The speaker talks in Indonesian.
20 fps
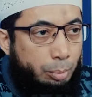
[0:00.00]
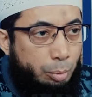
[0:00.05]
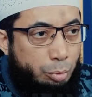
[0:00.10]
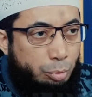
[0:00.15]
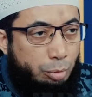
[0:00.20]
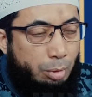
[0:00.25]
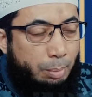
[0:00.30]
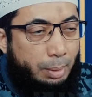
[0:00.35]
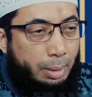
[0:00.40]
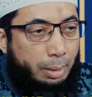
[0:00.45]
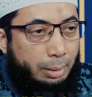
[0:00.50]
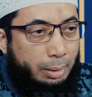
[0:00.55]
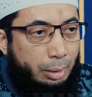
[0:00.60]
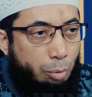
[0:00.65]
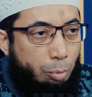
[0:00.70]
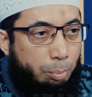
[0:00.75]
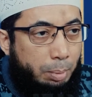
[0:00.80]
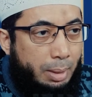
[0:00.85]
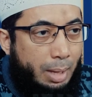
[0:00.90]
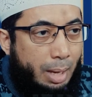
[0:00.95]
menuju kepada
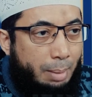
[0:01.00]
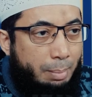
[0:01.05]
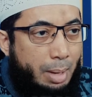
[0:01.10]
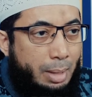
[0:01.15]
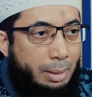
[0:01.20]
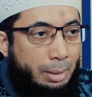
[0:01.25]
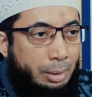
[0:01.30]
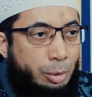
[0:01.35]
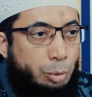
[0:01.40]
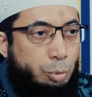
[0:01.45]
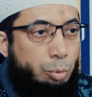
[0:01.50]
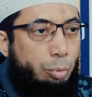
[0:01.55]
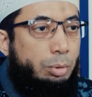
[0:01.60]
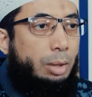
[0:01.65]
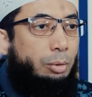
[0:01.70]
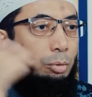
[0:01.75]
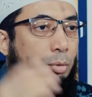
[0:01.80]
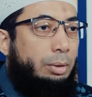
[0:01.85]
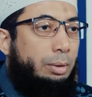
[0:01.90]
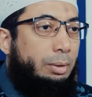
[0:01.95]
kehidupan abadi di
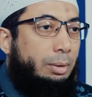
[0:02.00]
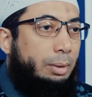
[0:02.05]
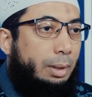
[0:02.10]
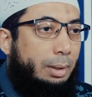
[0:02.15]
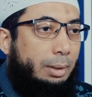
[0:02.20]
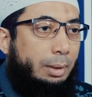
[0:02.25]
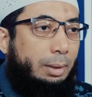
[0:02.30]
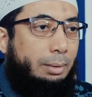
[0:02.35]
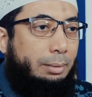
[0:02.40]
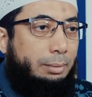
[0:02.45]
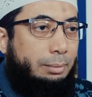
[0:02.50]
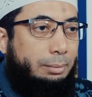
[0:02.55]
surga atau di neraka.